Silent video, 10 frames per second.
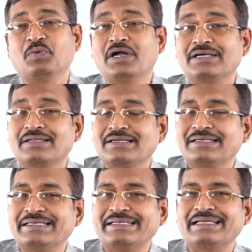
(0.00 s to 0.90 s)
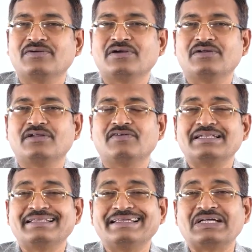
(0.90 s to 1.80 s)
వాటర్ కంటెంట్ ఎక్కువగా ఉన్న
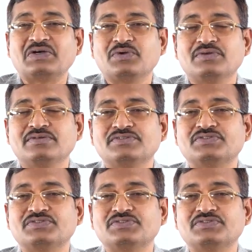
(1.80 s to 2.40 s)
వాటిని ఎక్కువ రోజులు